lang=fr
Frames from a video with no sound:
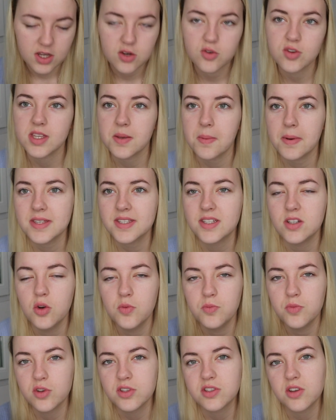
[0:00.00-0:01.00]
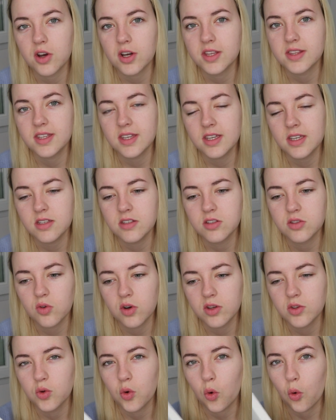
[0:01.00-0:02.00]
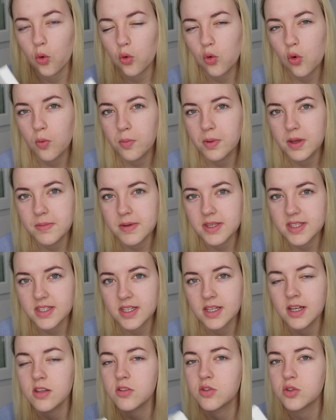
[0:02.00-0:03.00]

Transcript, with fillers: Je sais pas si le mieux ça aurait été soit de recourber mes cils,